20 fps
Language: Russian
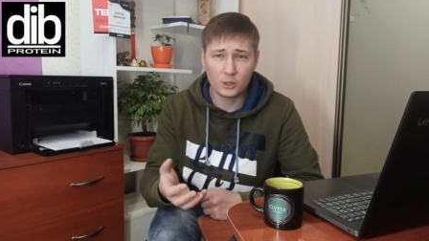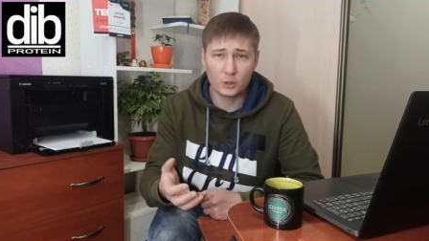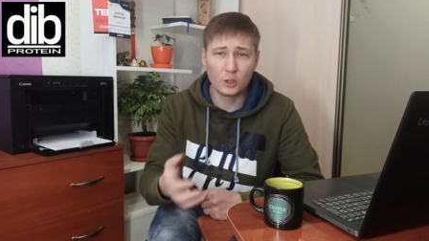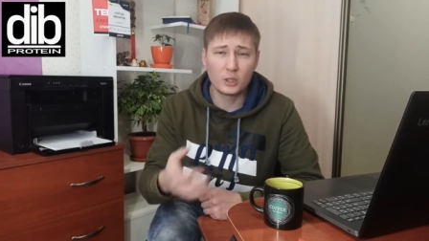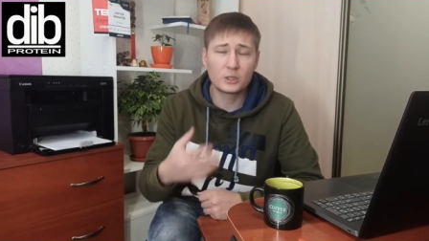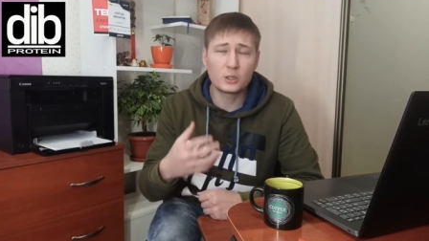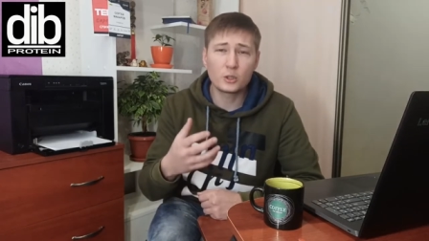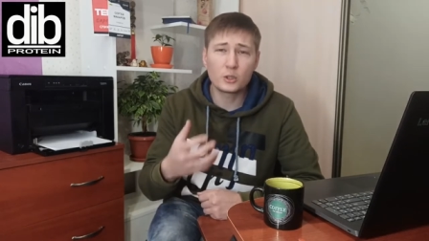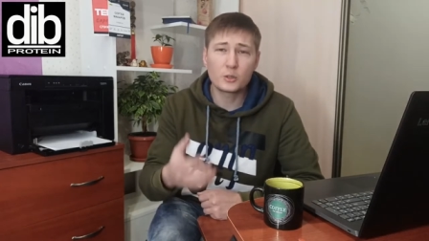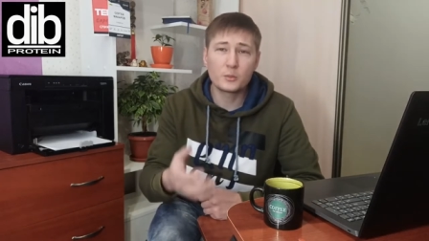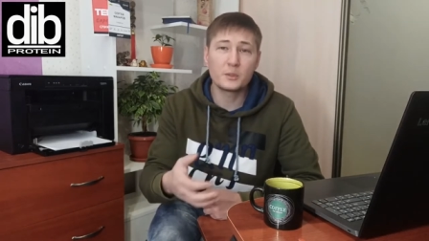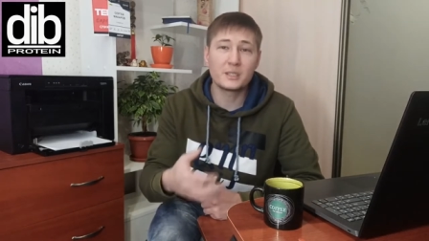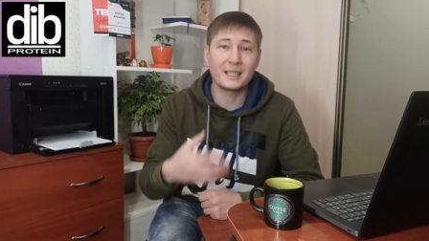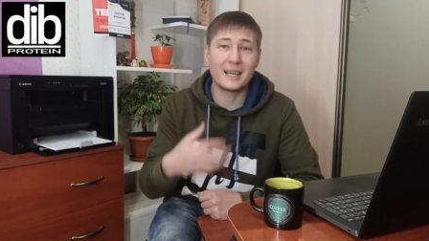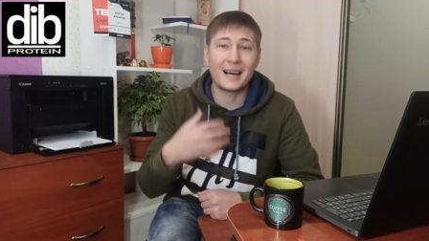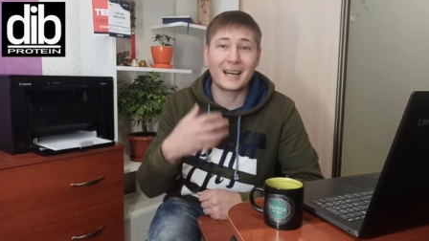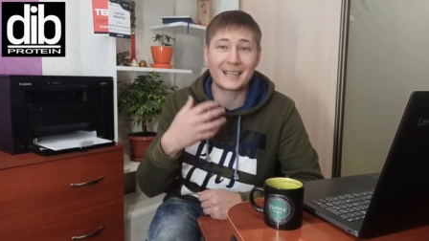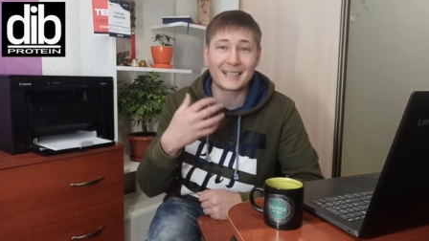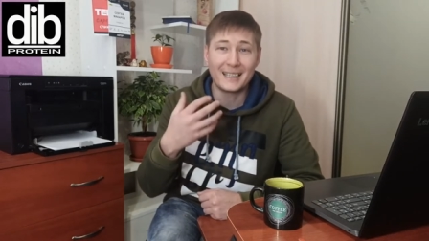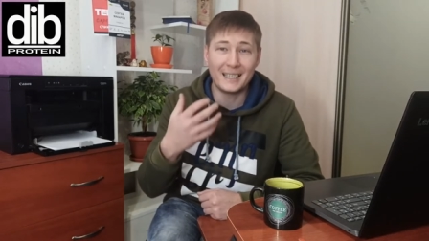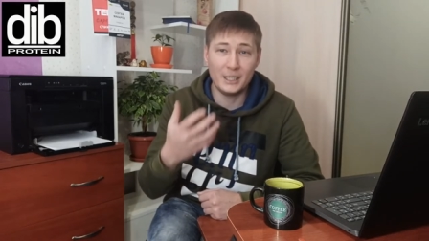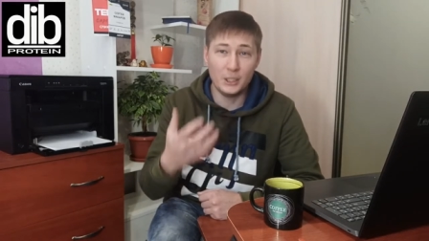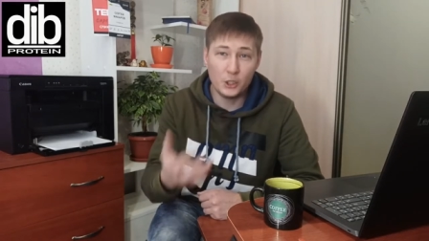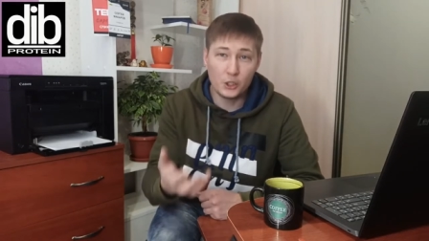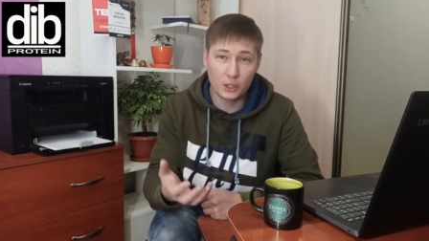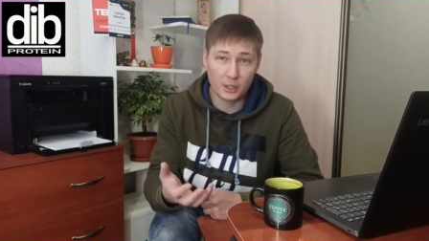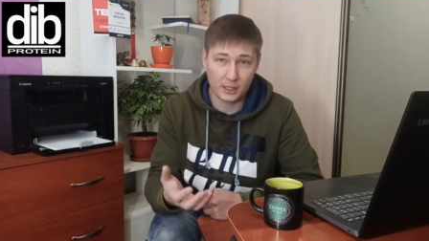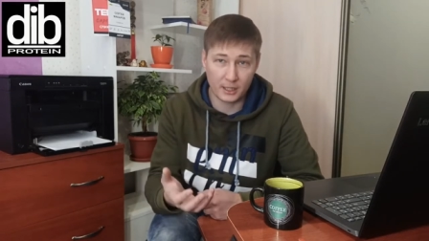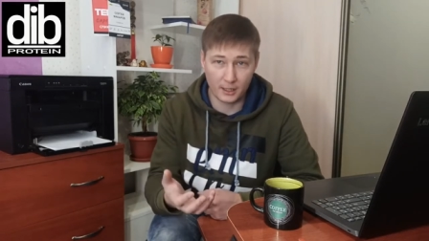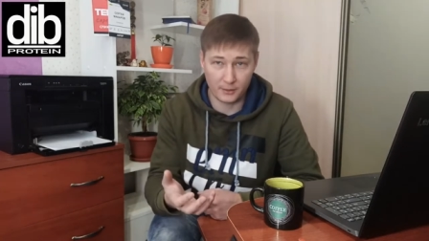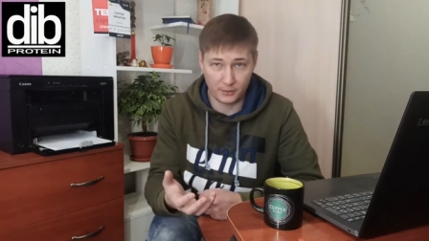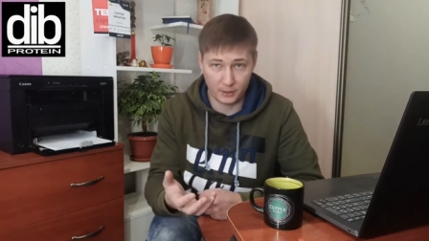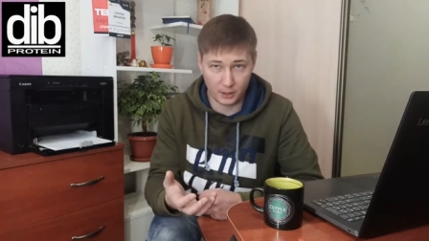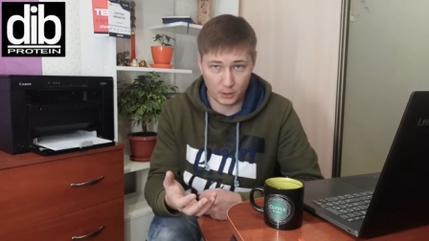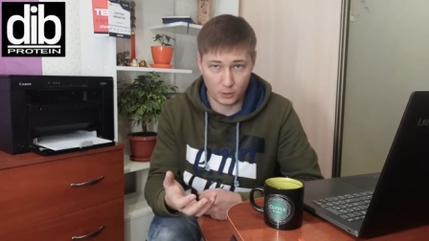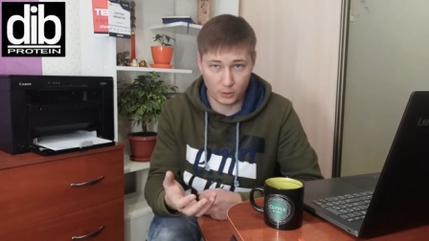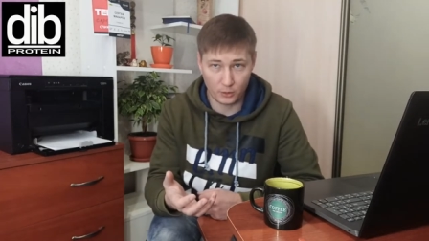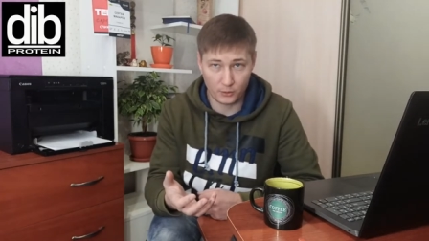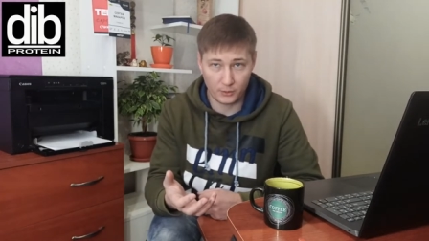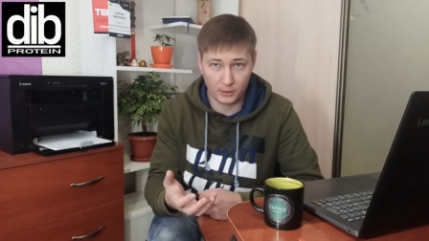но это должен быть органическая
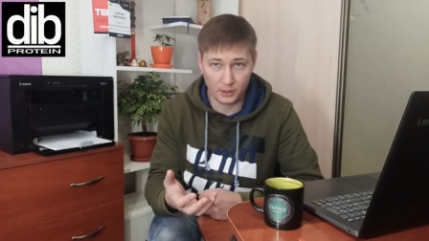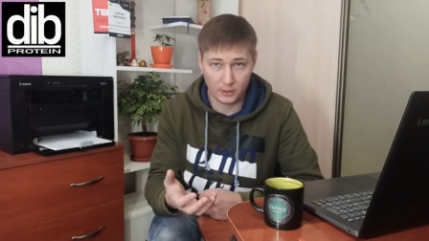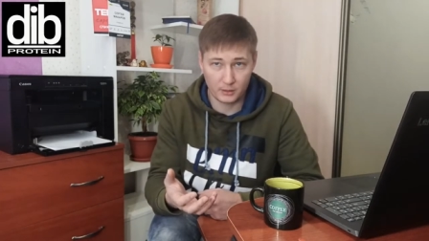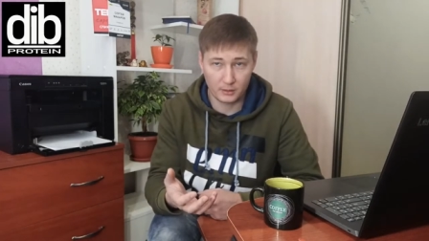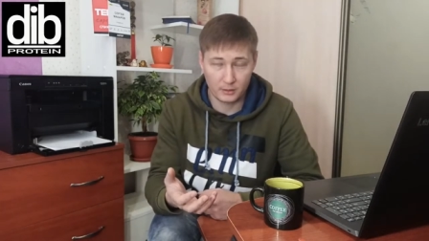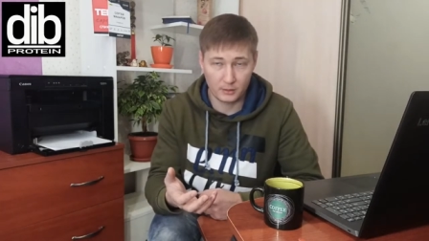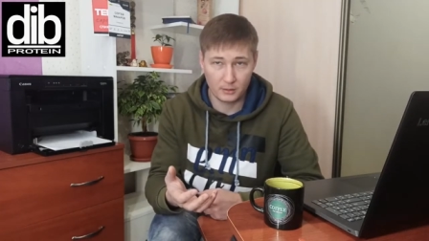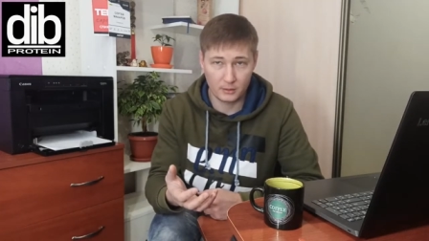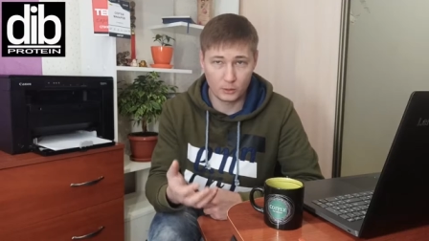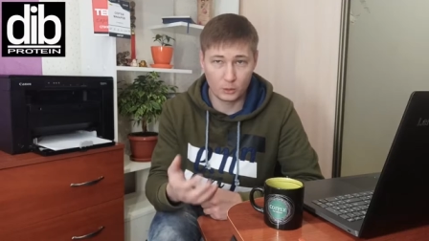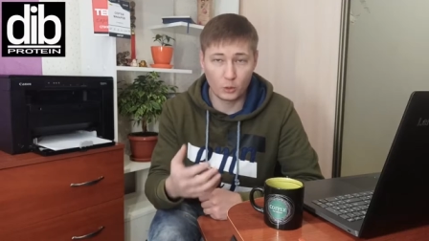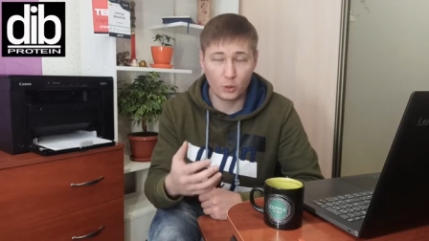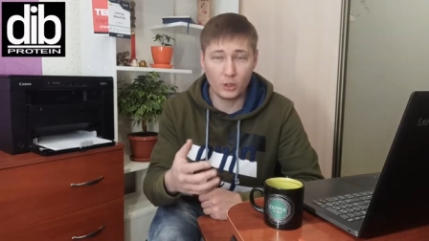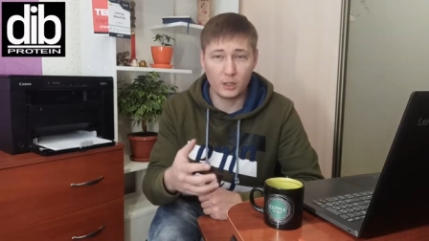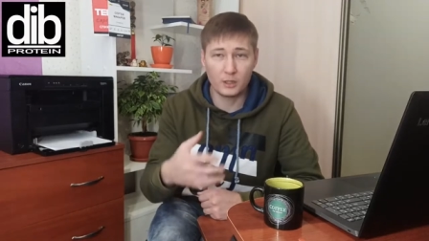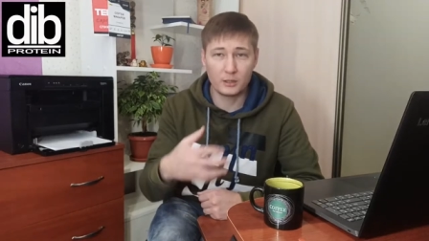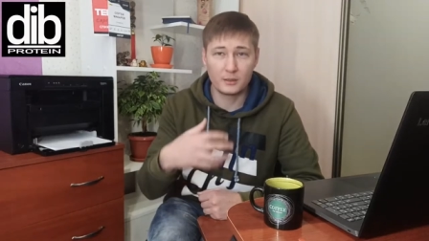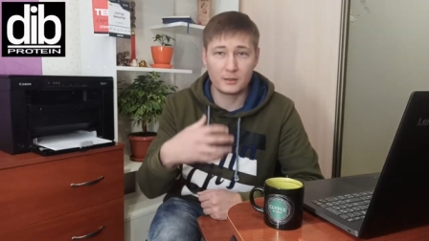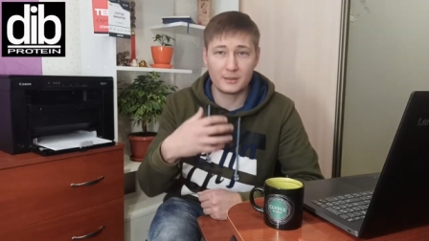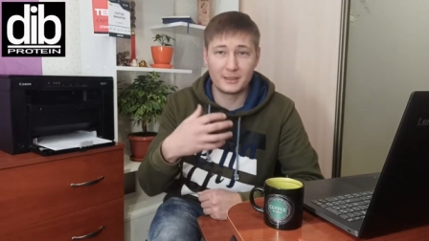философия. То,